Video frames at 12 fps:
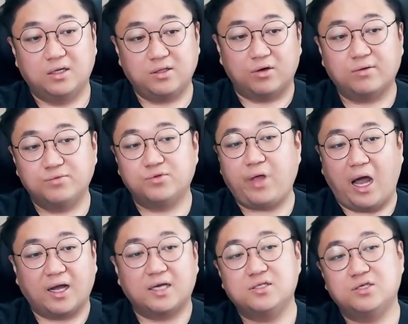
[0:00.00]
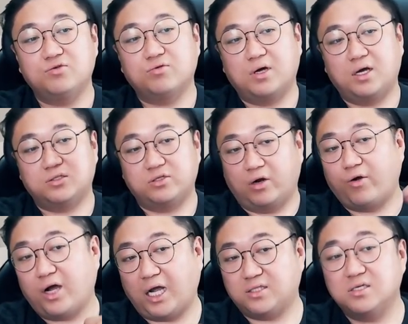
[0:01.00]
근데 여러분들도 안 가는 이유가
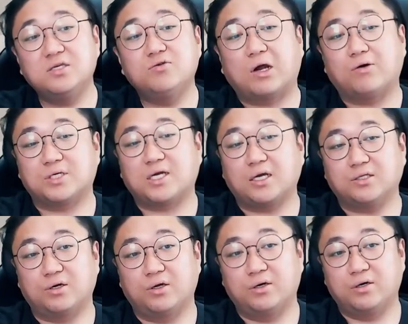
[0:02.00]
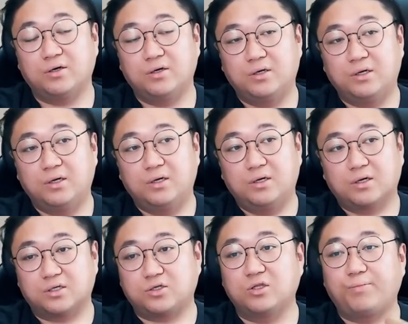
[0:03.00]
저랑 같은 이유라고 생각이 들어요.
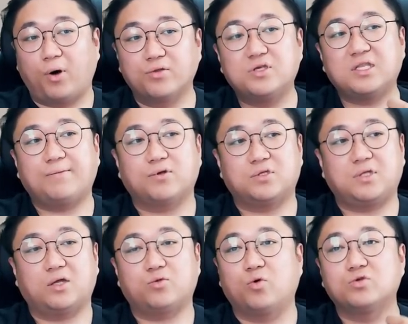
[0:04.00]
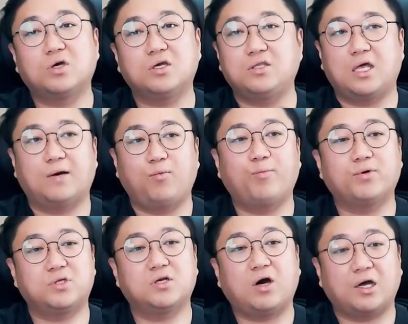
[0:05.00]
그 저는 버티다 버티다가 도저히 내가 못
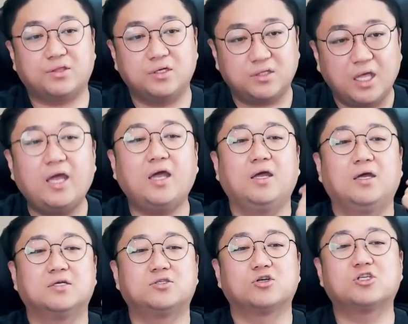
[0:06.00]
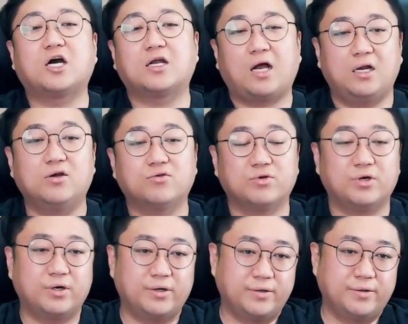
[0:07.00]
버틸 것 같을 때 정신과를
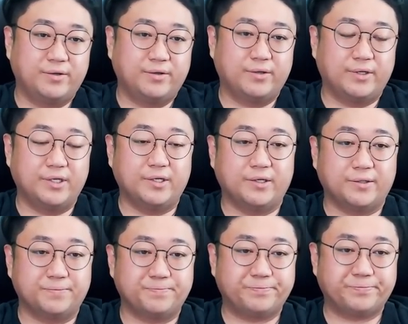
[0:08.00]
가려고요. 예. 네.